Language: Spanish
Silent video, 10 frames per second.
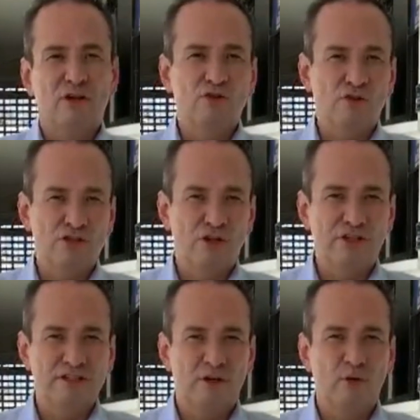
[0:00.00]
en los
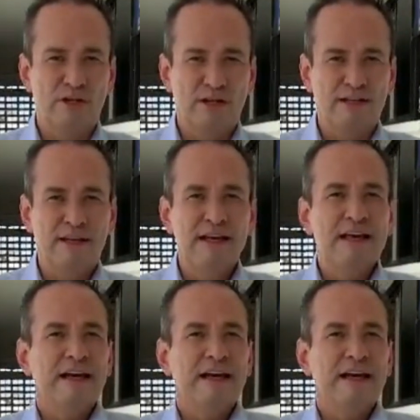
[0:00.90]
consejos de seguridad,